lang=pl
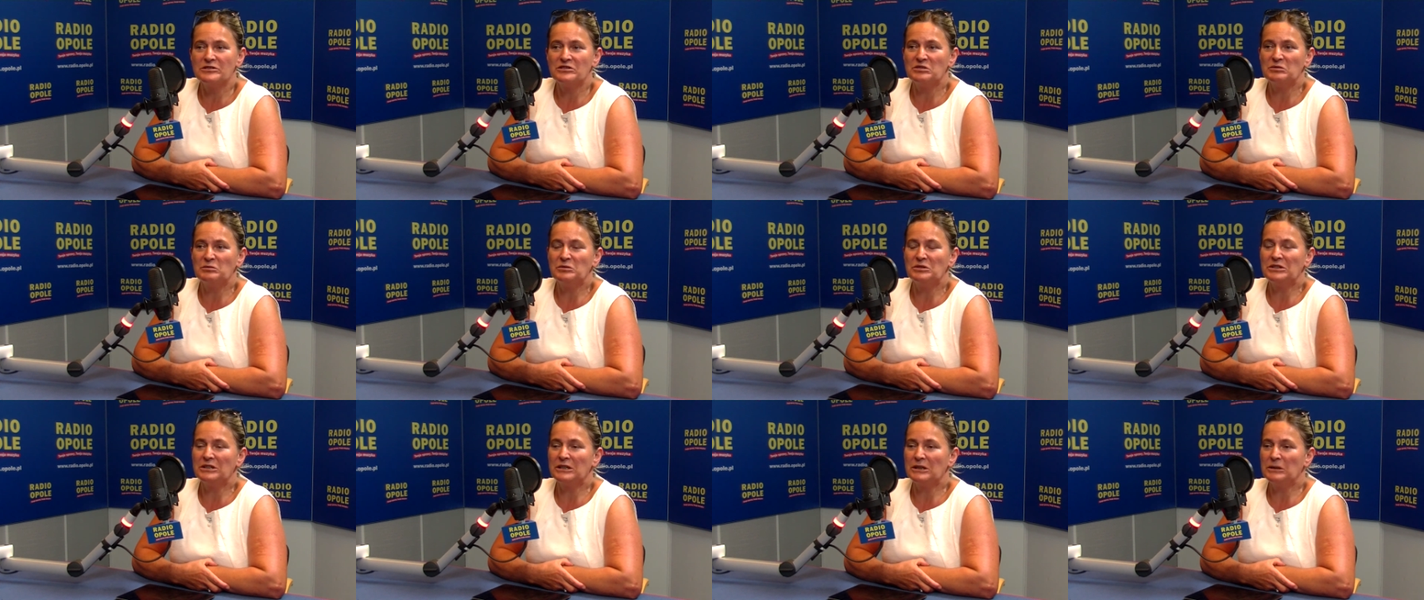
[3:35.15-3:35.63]

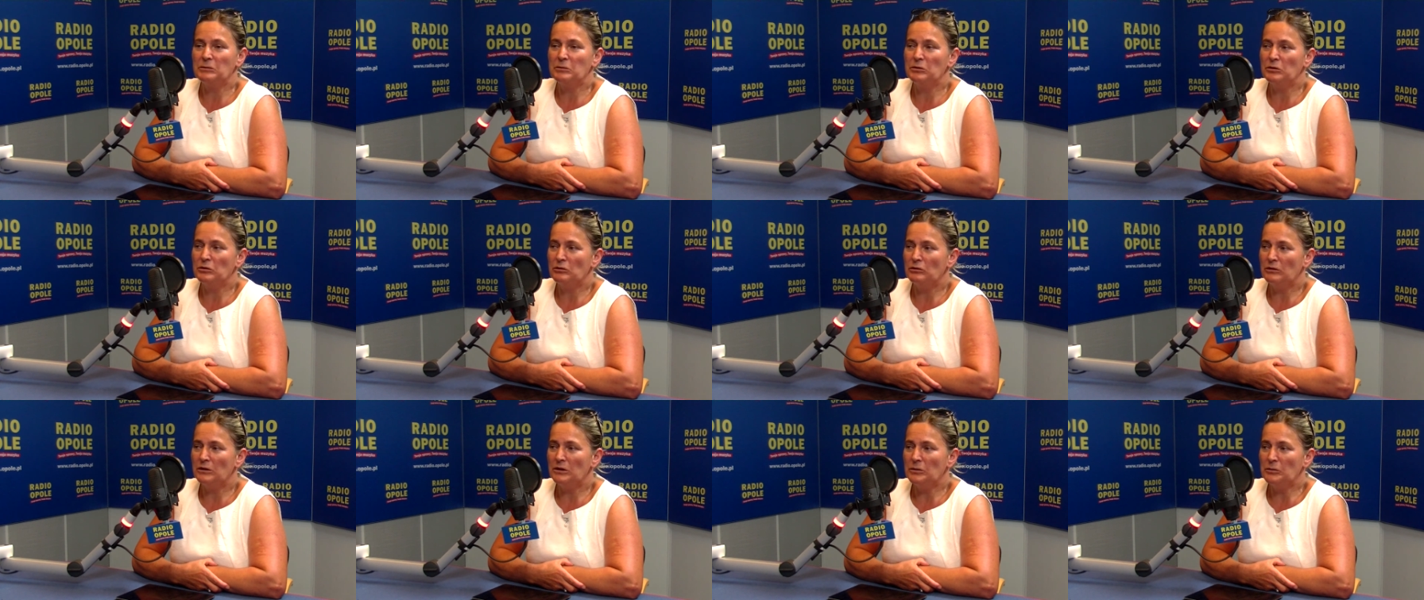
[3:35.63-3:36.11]
żeby tak
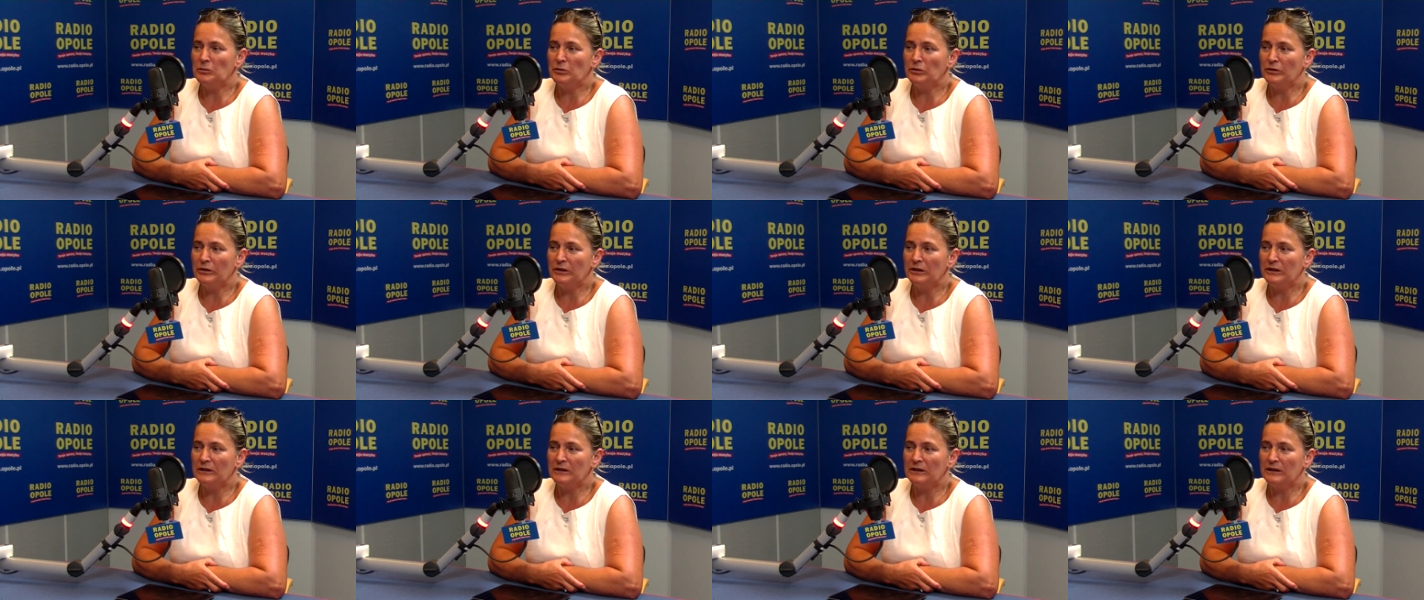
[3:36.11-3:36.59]
było, bo
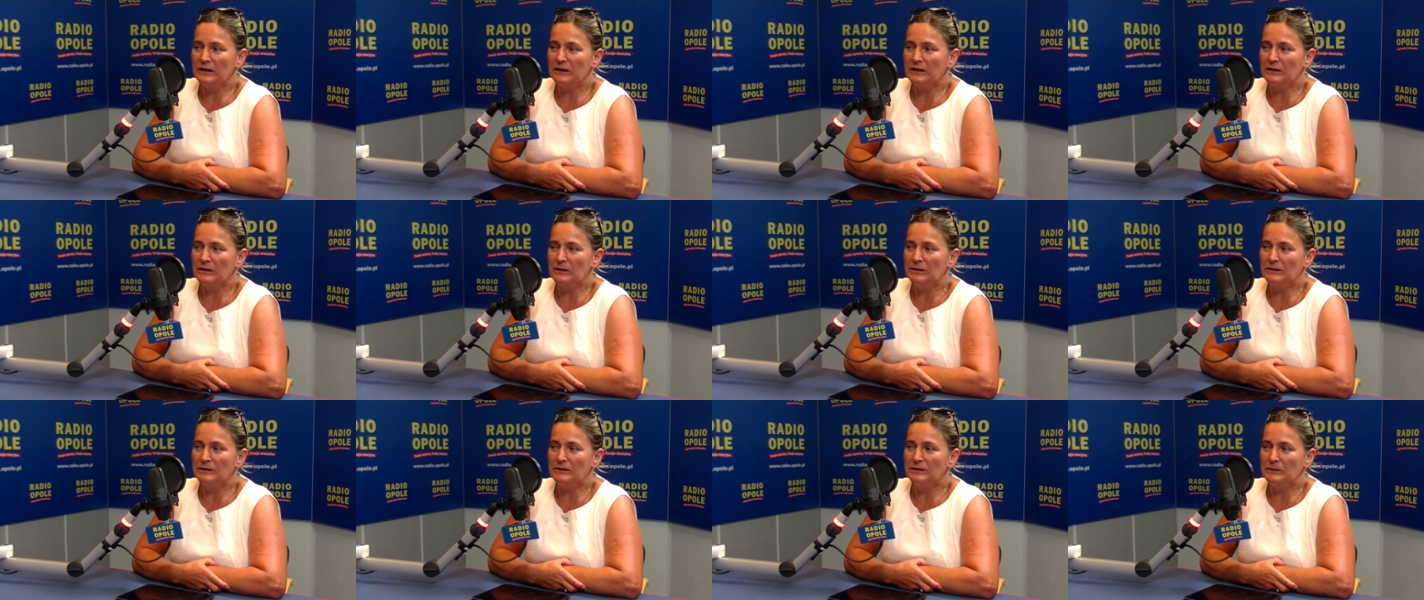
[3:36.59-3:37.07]

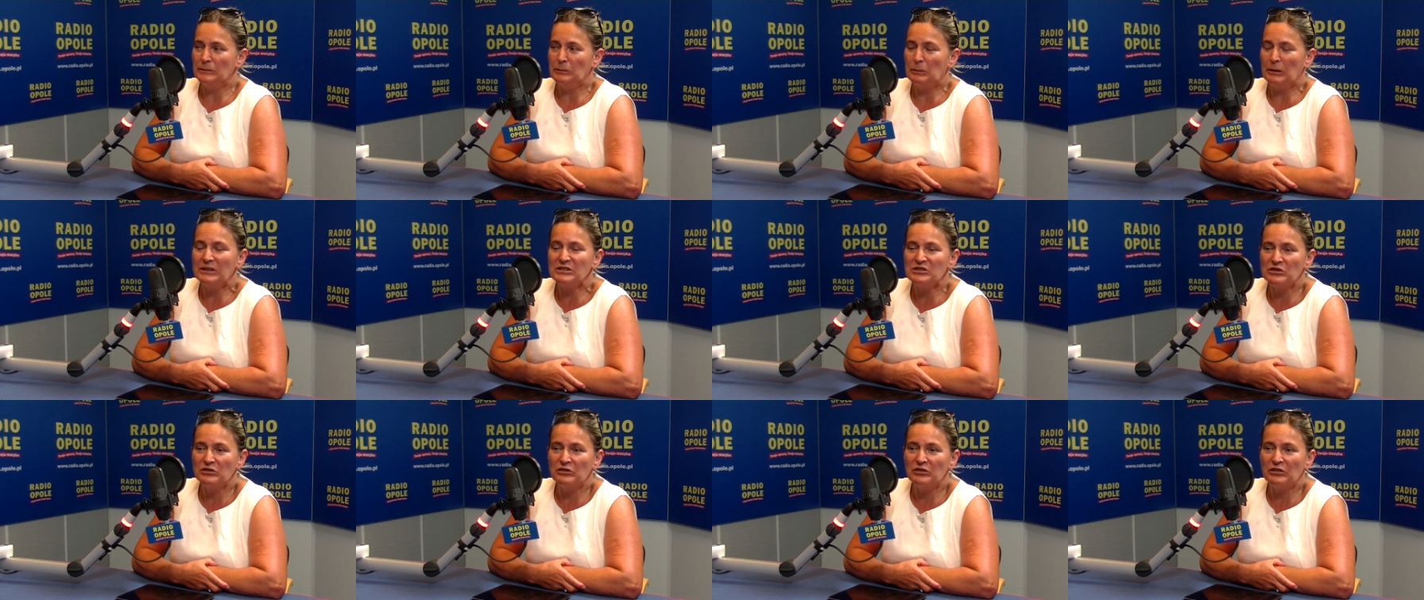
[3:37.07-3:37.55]
jednak y,
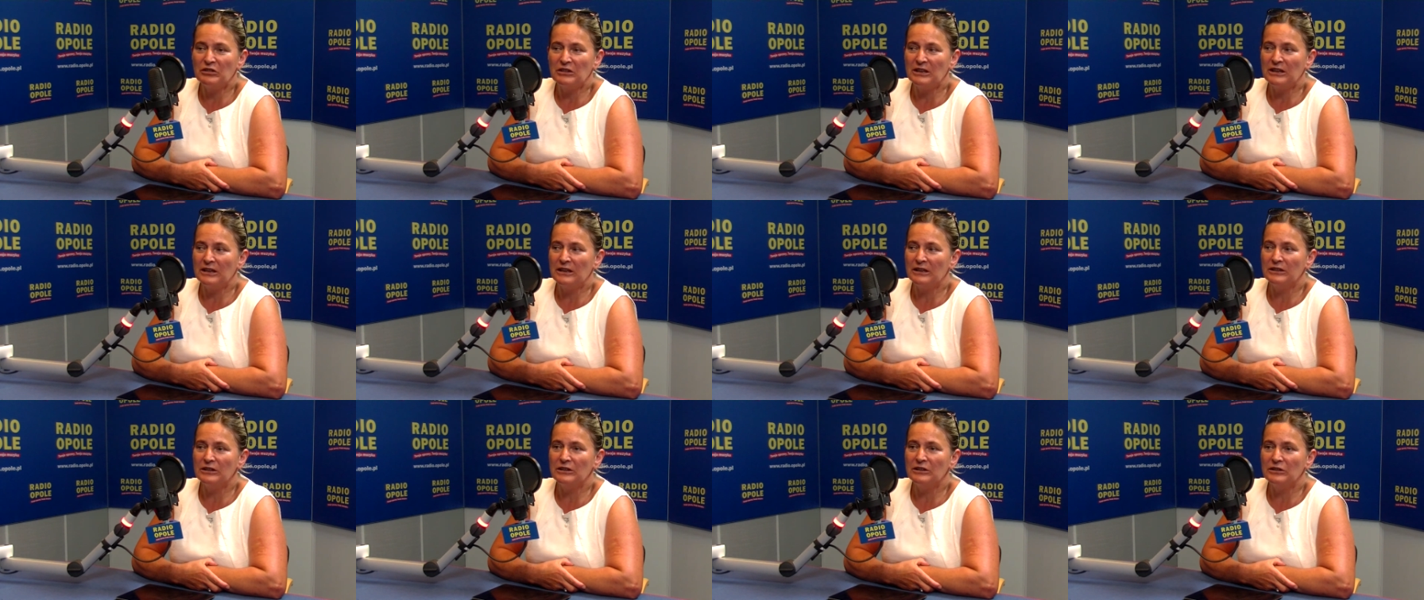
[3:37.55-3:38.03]
patrząc
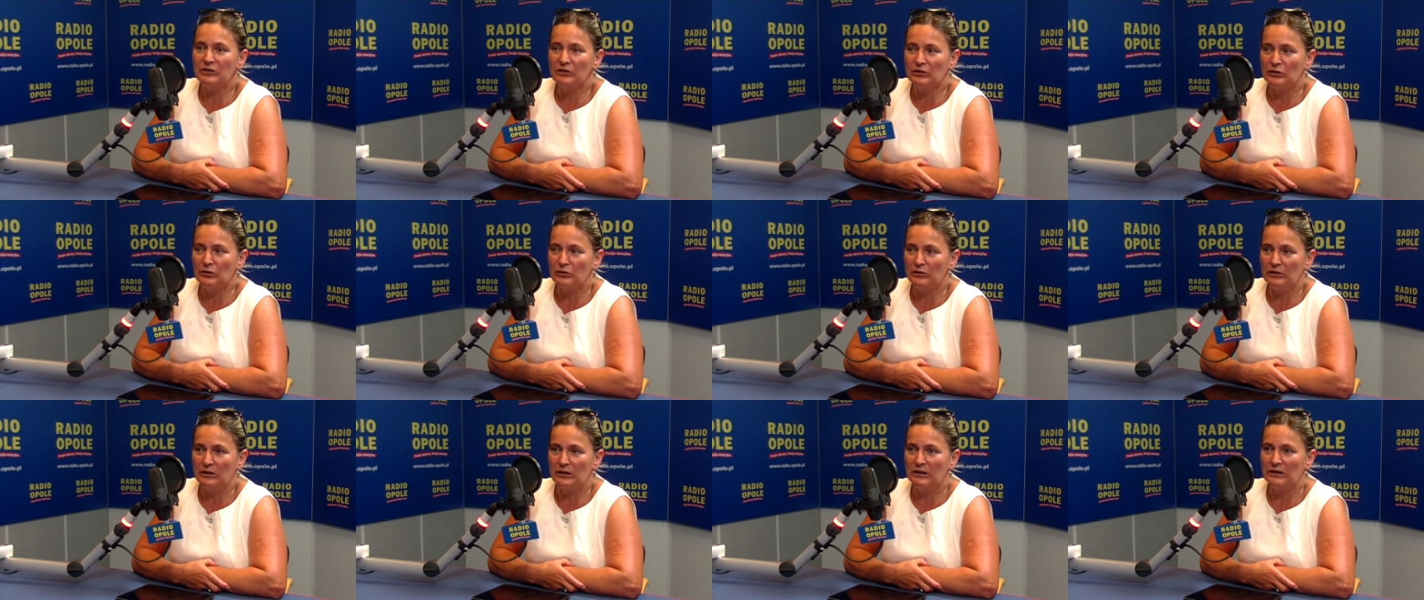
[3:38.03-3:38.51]
na
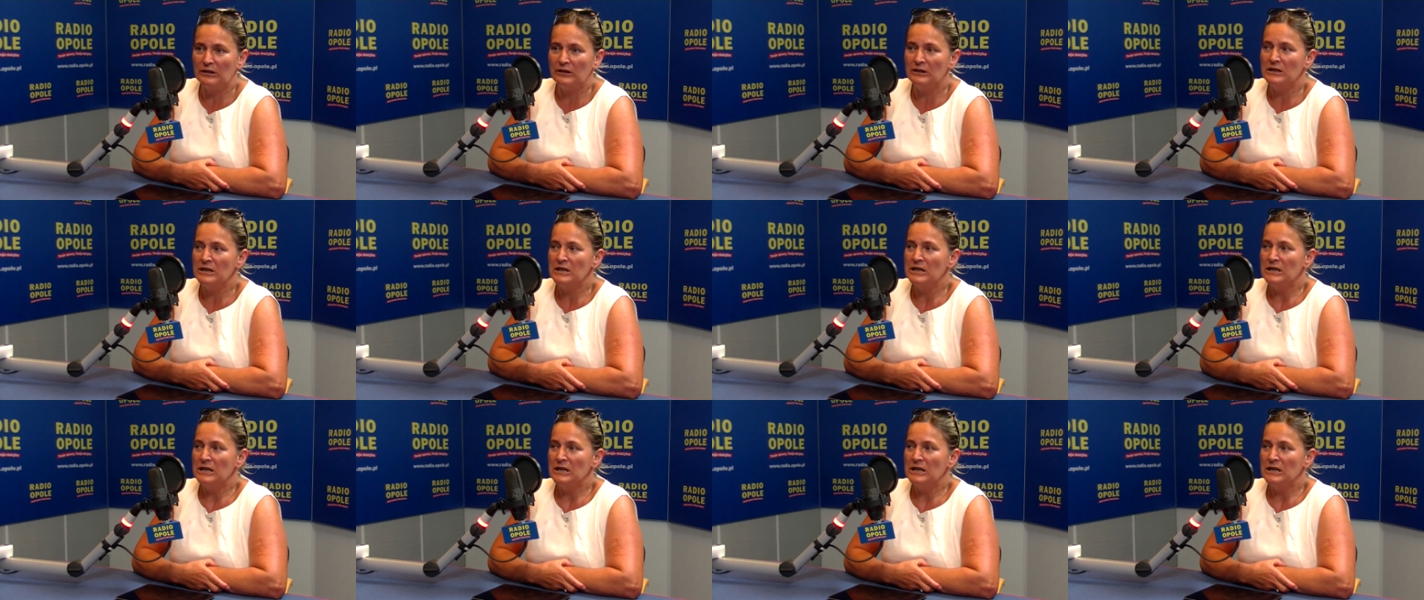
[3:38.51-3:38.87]
historię,